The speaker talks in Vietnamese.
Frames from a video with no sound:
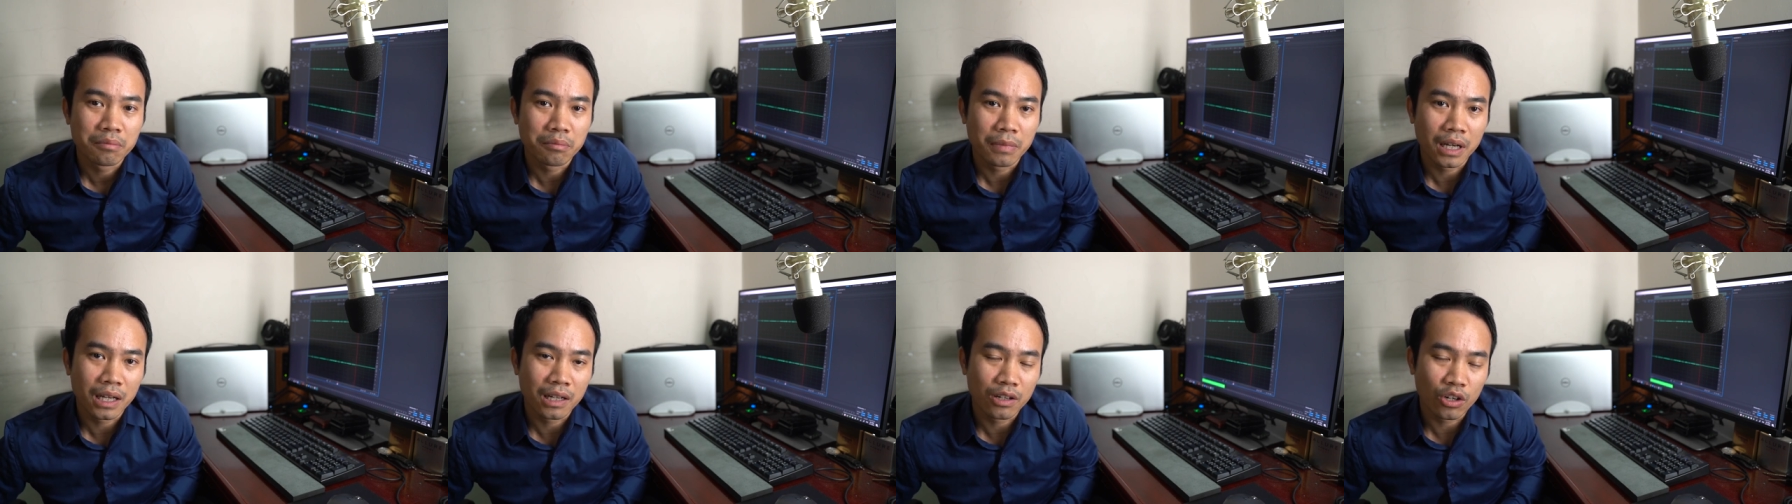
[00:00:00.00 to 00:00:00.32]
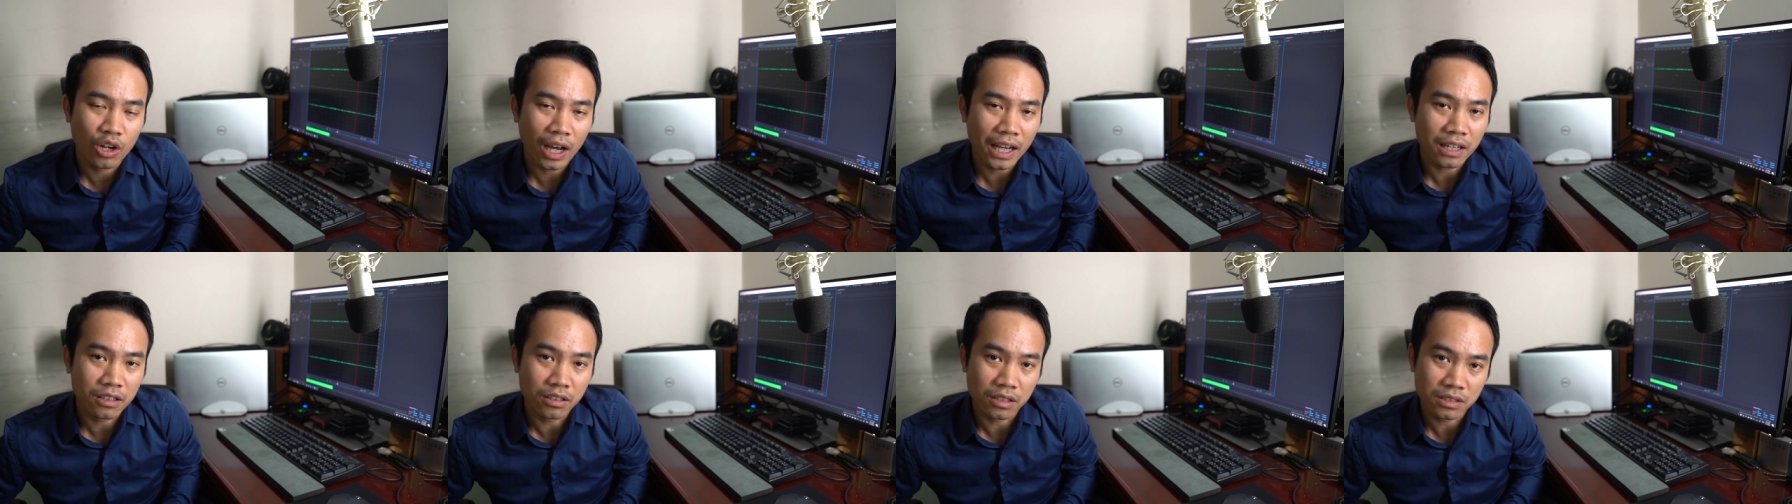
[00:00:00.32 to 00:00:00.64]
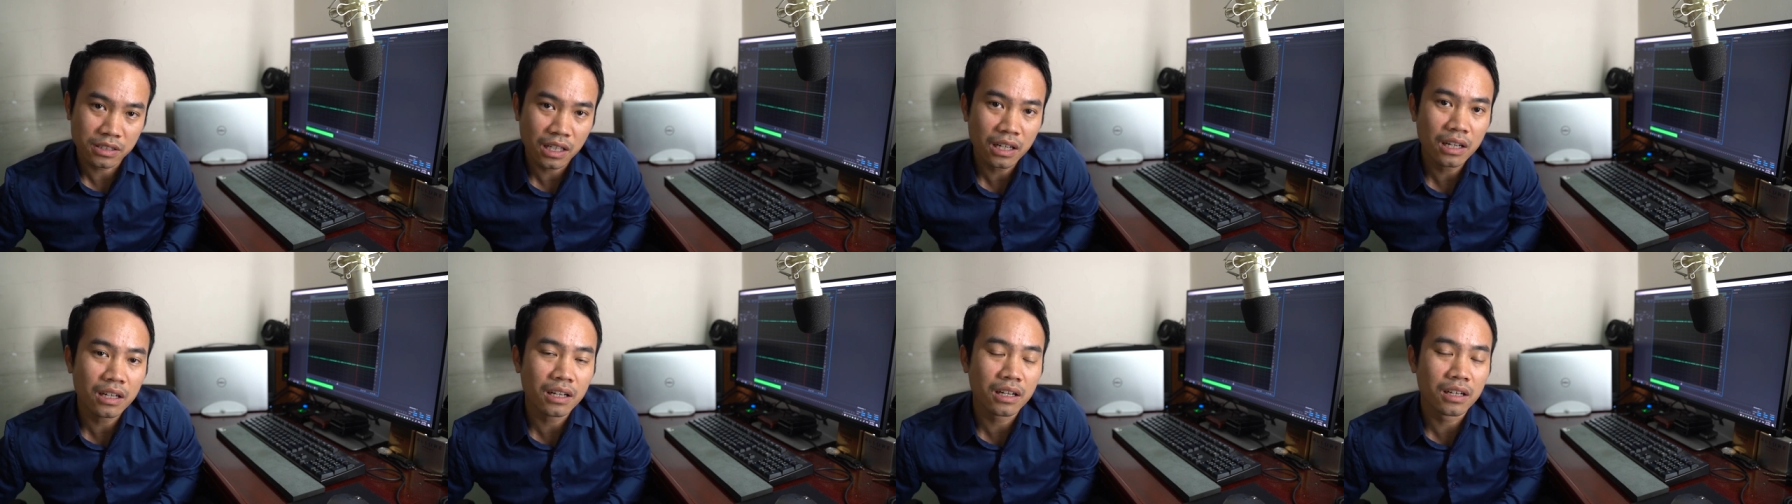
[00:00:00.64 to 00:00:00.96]
Mà nó ảnh
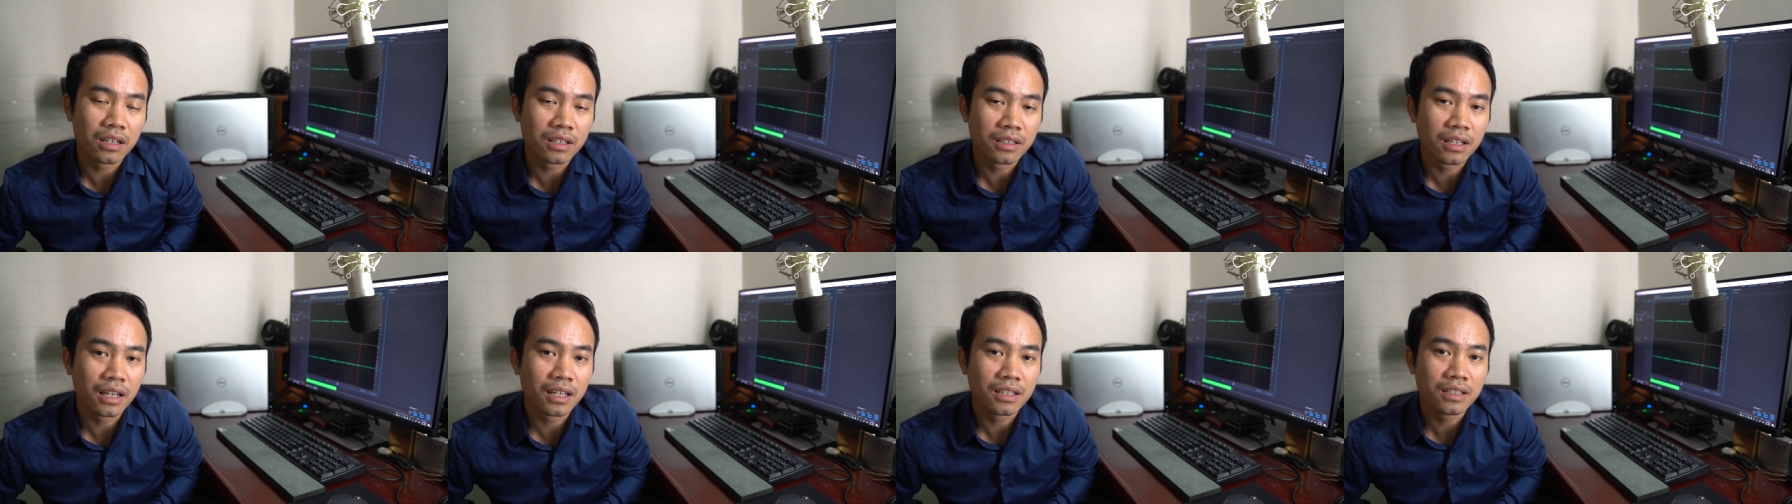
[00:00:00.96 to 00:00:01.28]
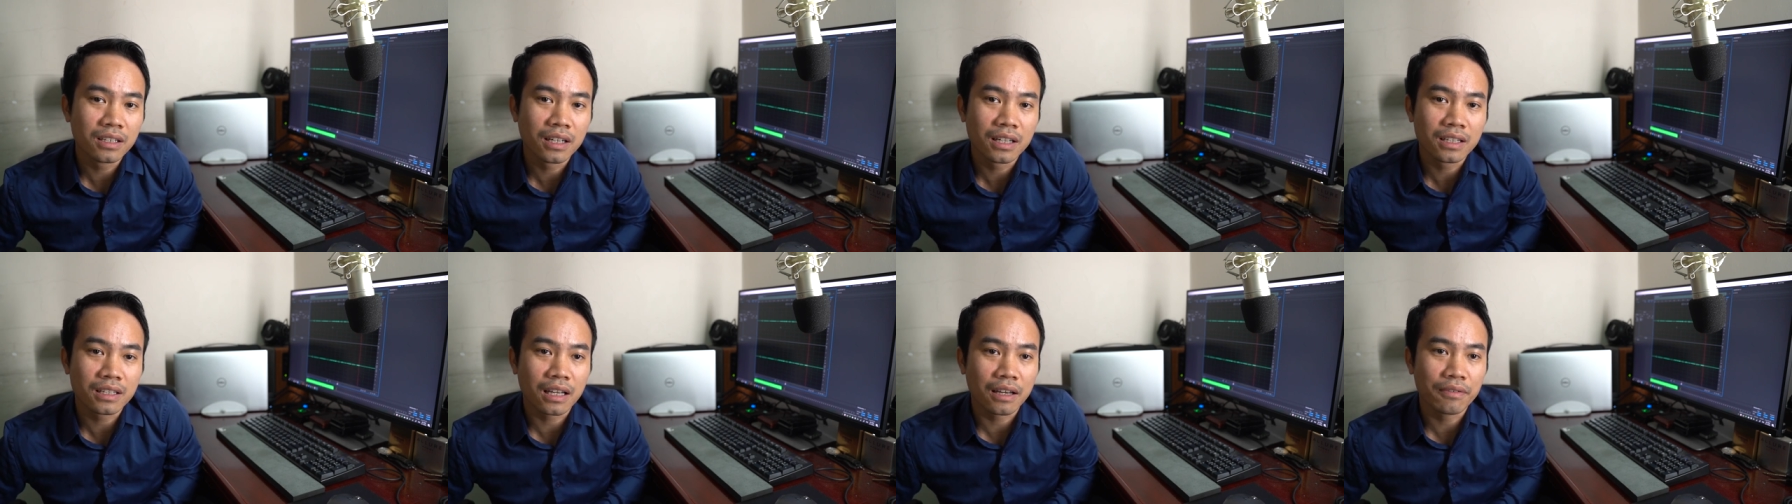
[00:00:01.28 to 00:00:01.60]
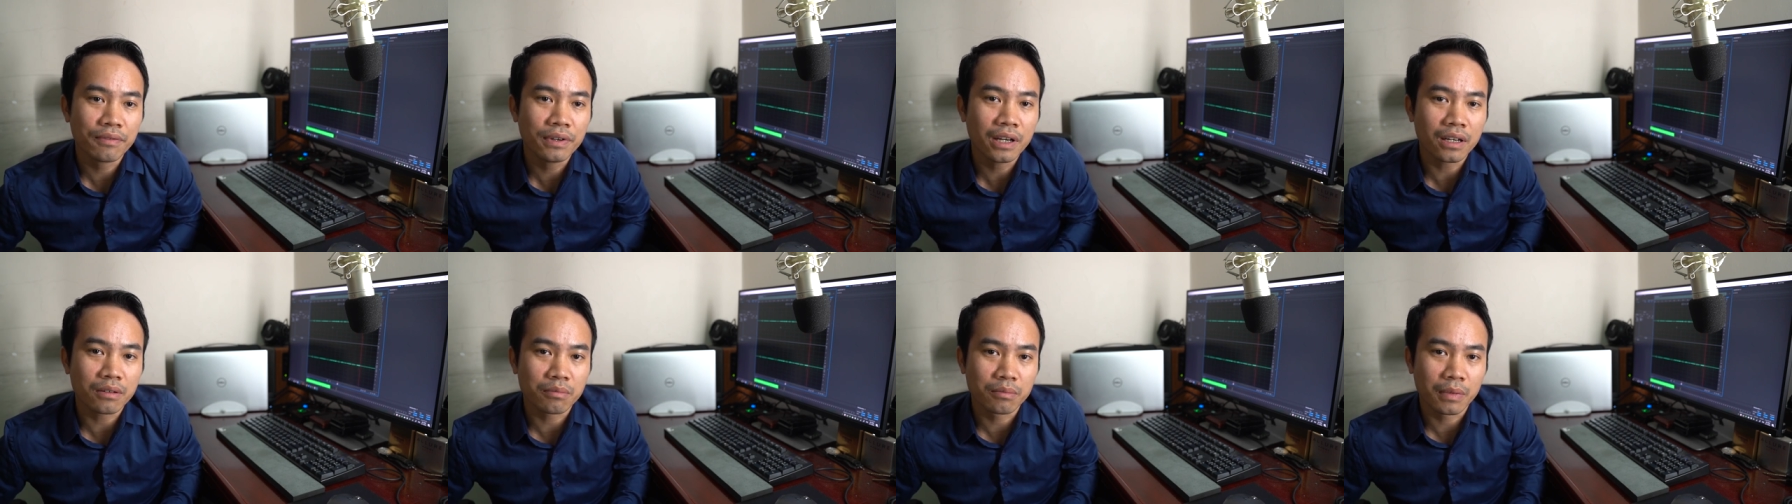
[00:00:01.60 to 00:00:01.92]
hưởng rất là lớn đến đến
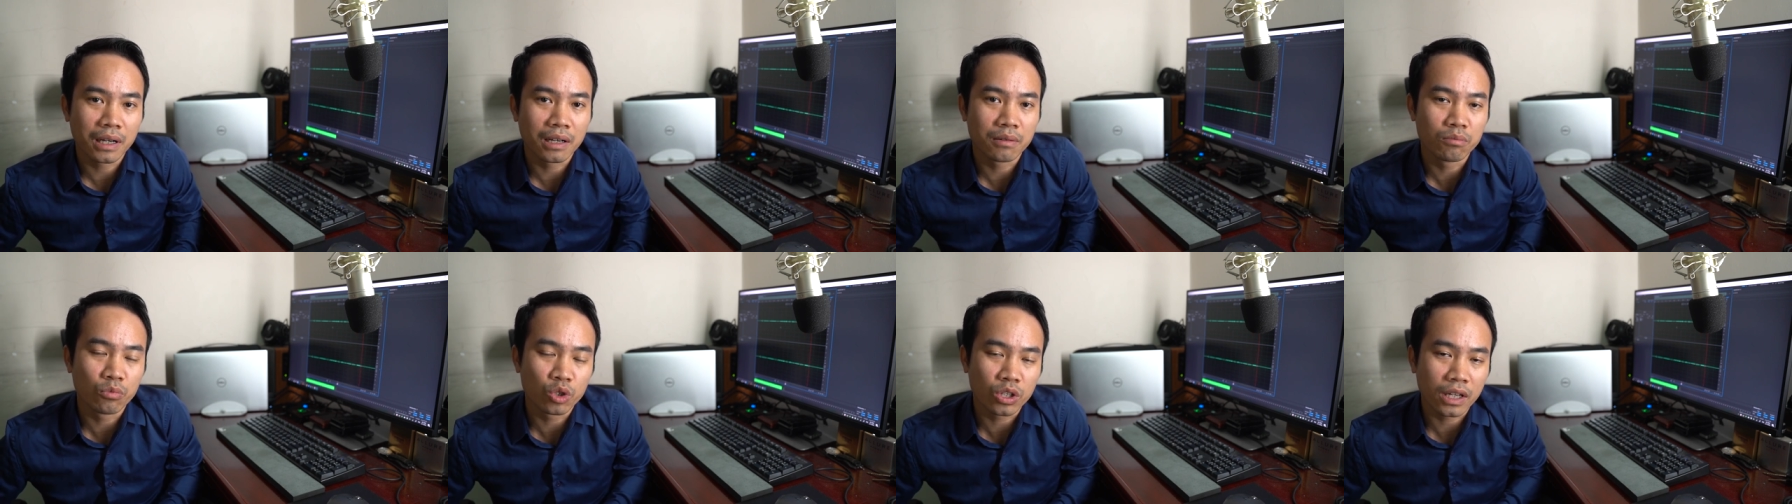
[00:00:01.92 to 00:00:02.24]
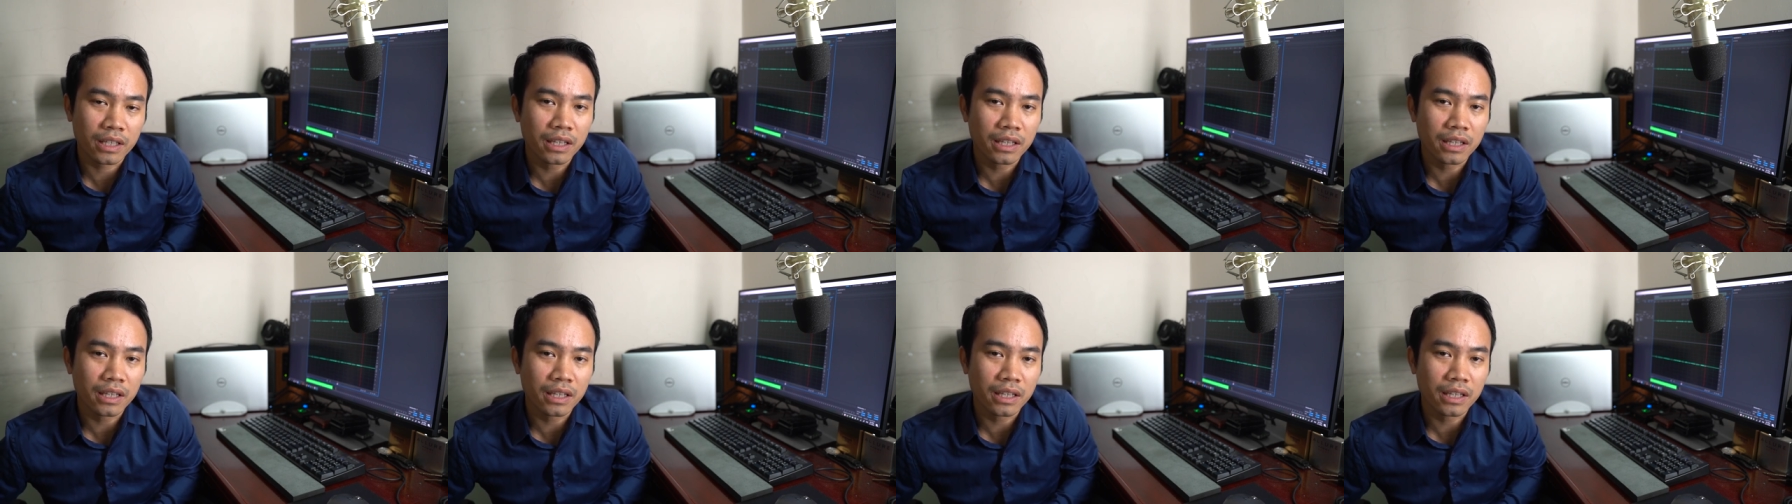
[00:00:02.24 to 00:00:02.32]
cái việc mà một